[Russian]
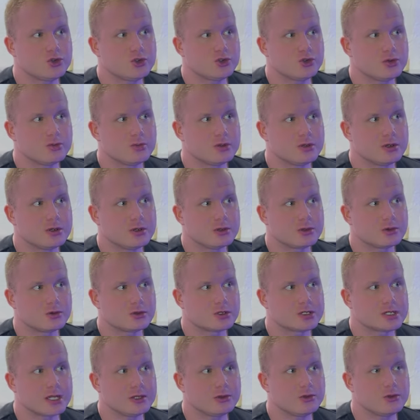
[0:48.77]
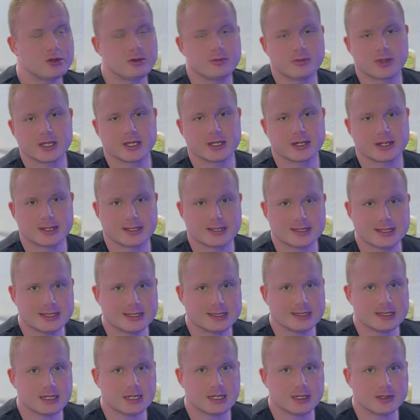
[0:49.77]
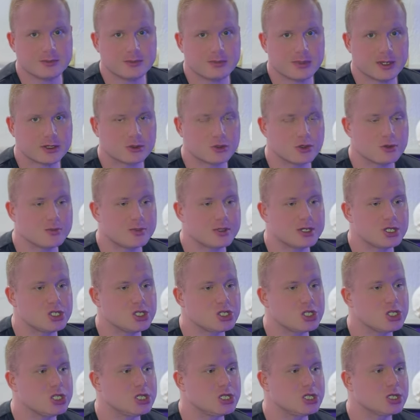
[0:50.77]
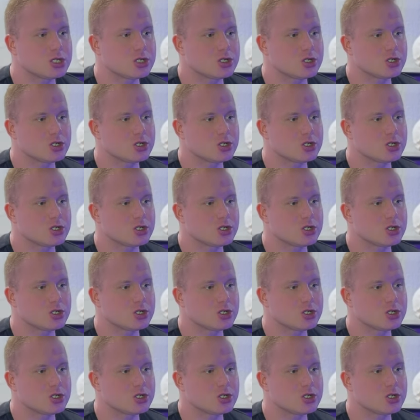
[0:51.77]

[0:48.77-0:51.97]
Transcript: чтобы курсанули мои родители» по той причине,